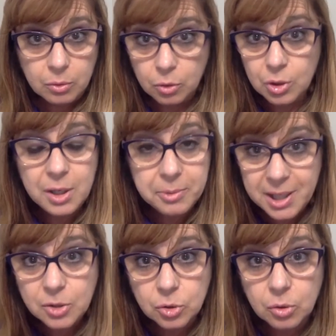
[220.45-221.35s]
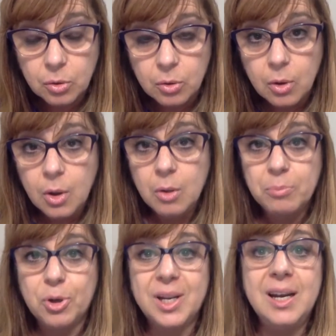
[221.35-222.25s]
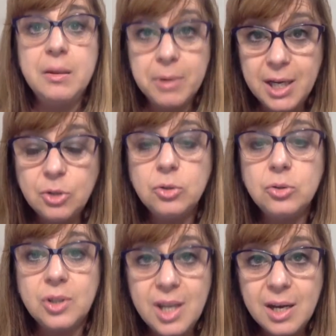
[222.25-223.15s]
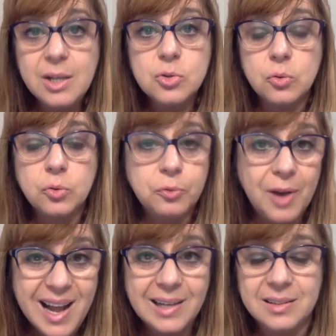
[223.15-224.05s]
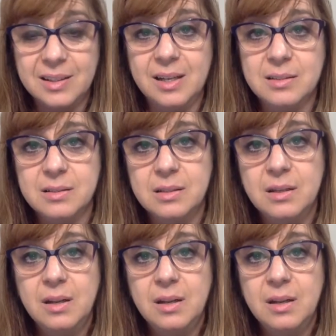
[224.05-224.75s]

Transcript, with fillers: no de librito, porque el librito tiene sus faltas.